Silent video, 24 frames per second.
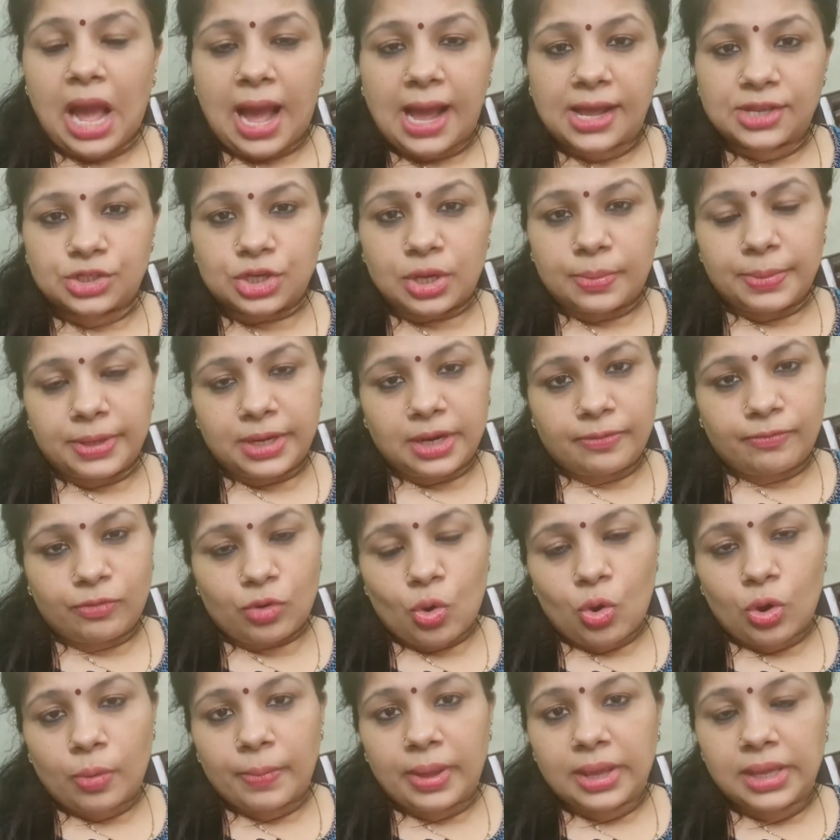आज का मेरा
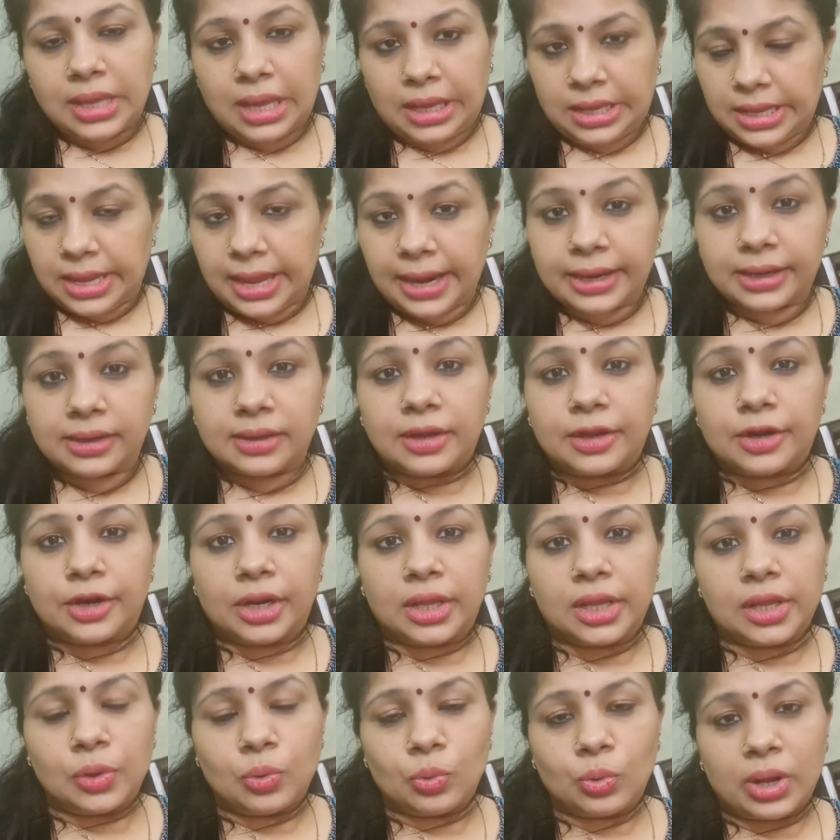ब्लॉग मैं यहीं एंड कर
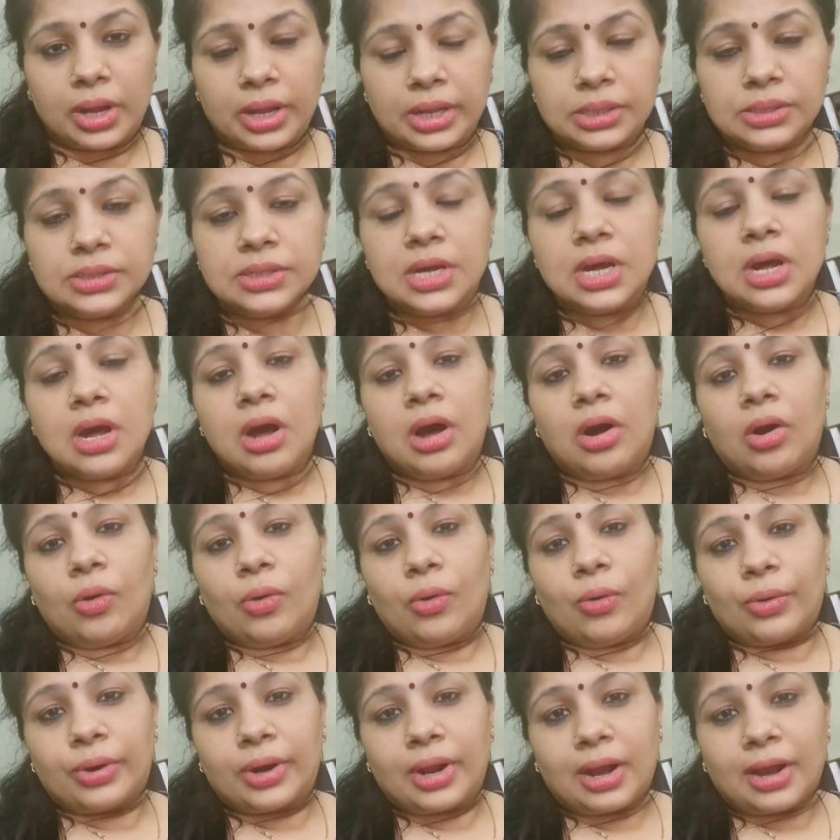रही हूँ गाय
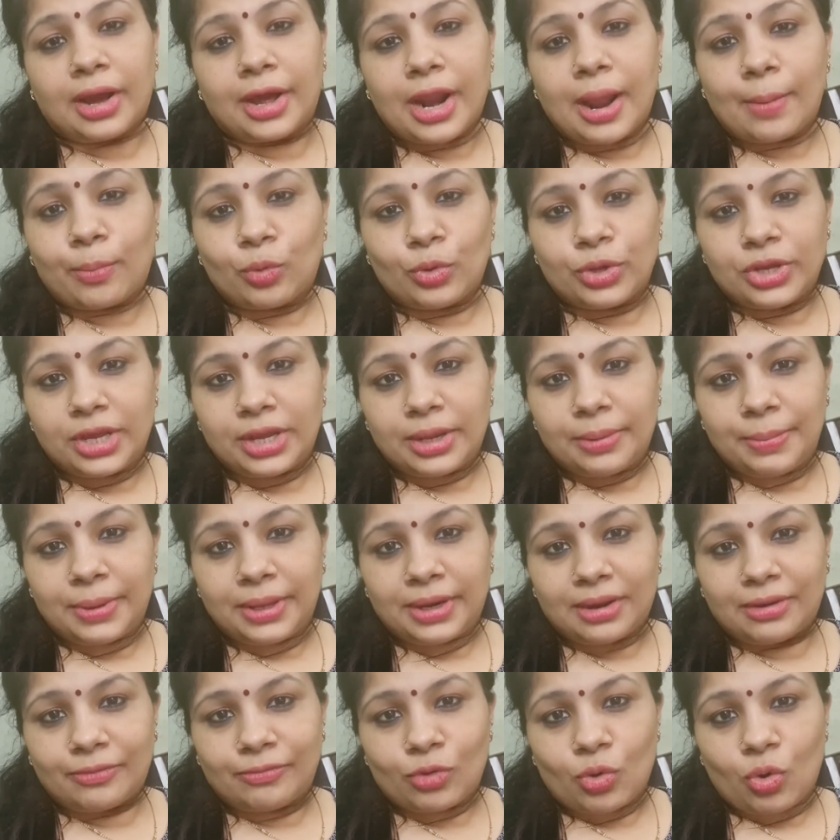और अगर आपको ये
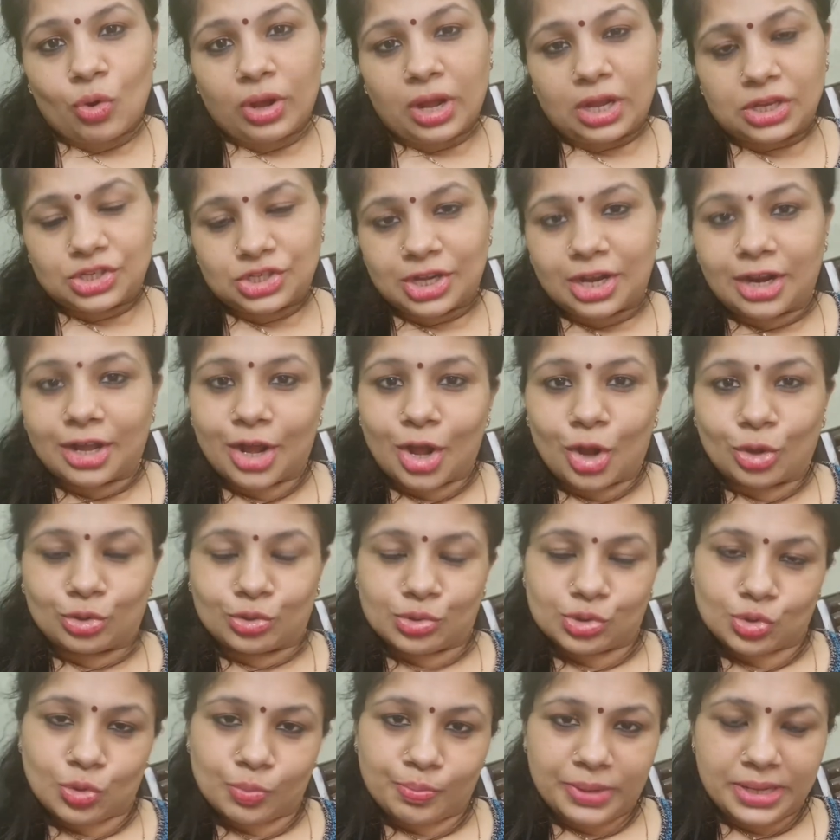मेरा ब्लॉग अच्छा लगा हो
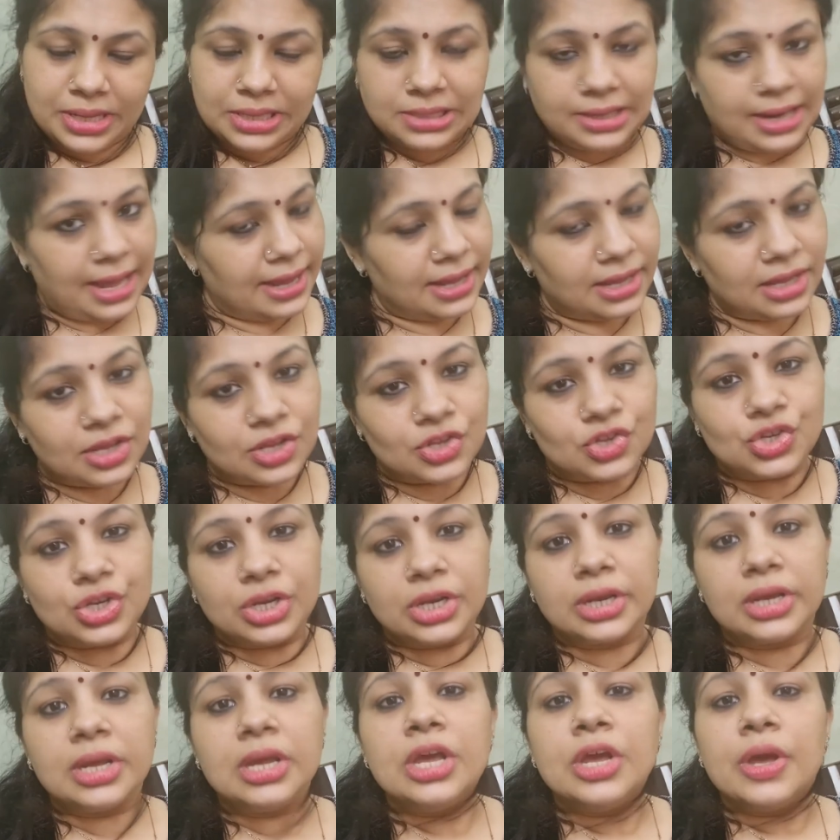तो उसको प्लीज़ लाइक
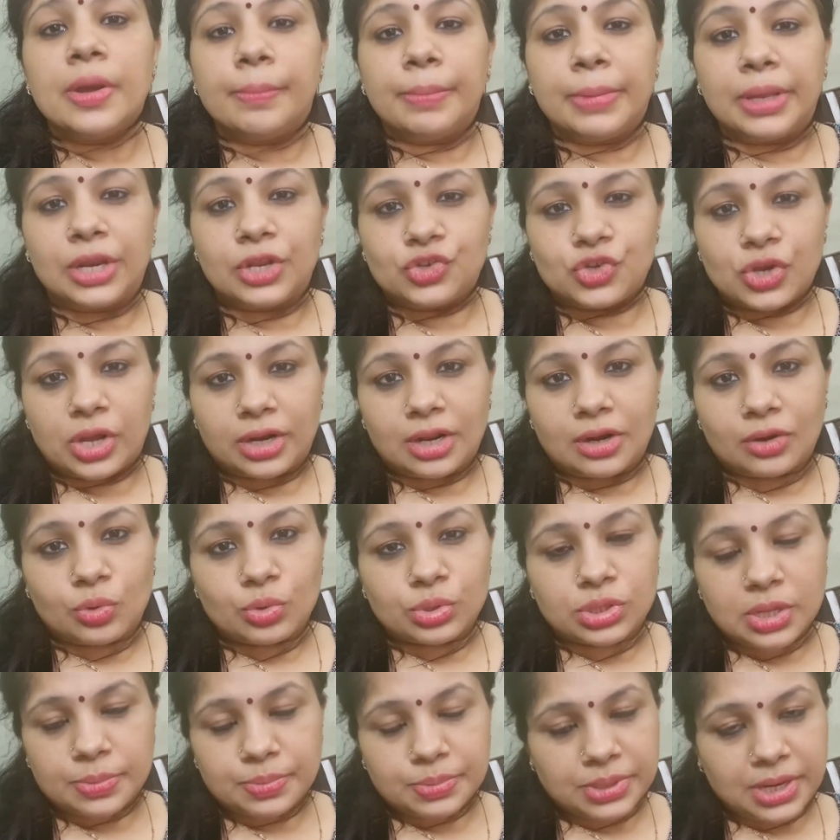कीजिए मेरे चैनल
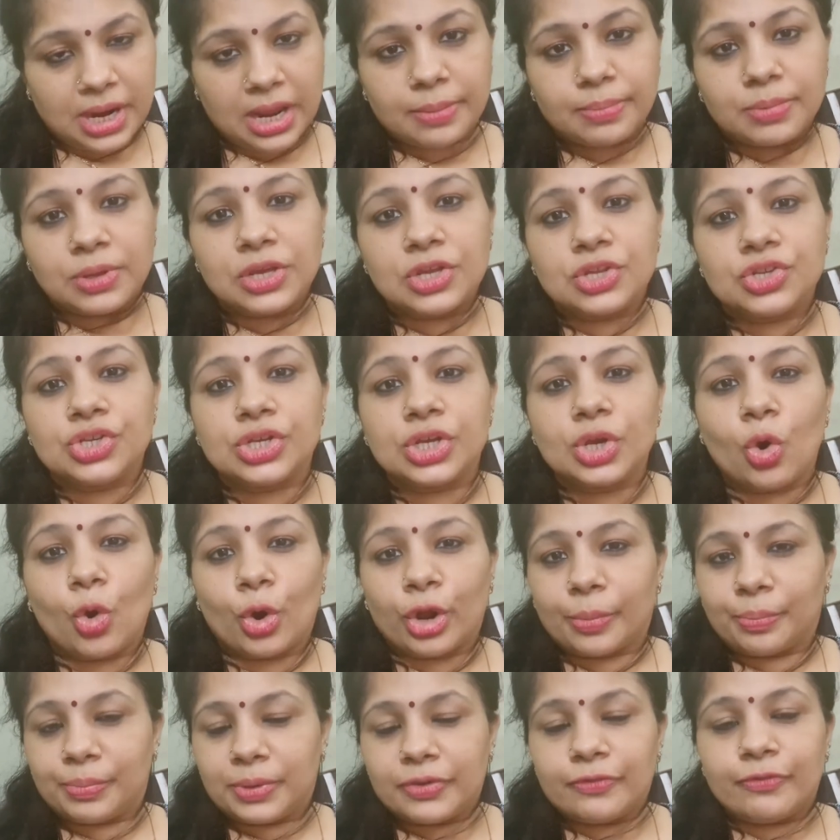को सब्सक्राइब कीजिए
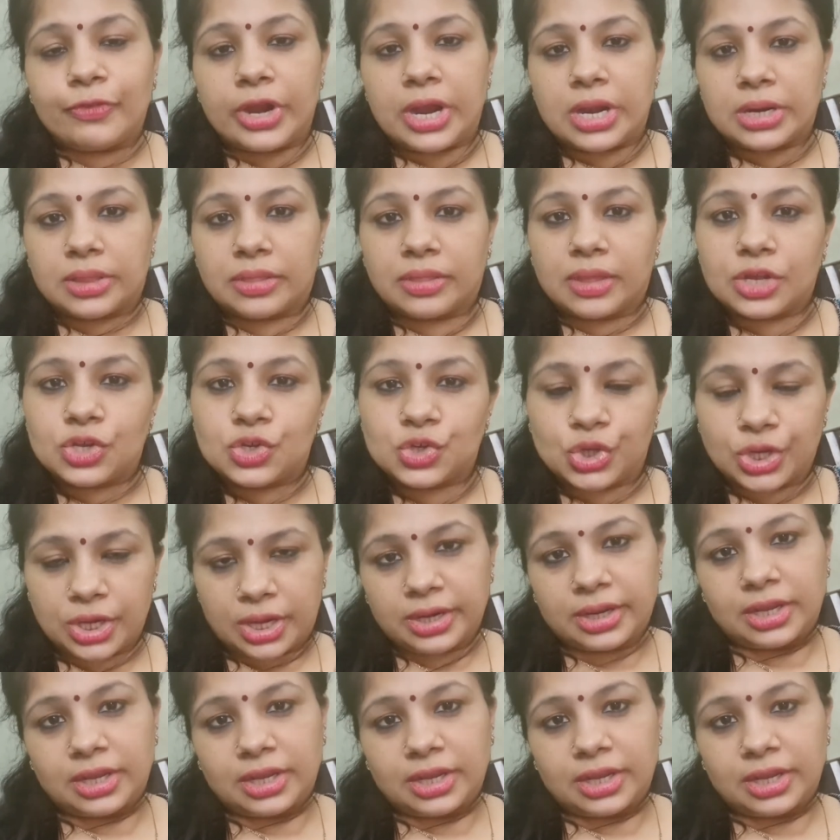और अपने फ्रेंड्स के साथ शेयर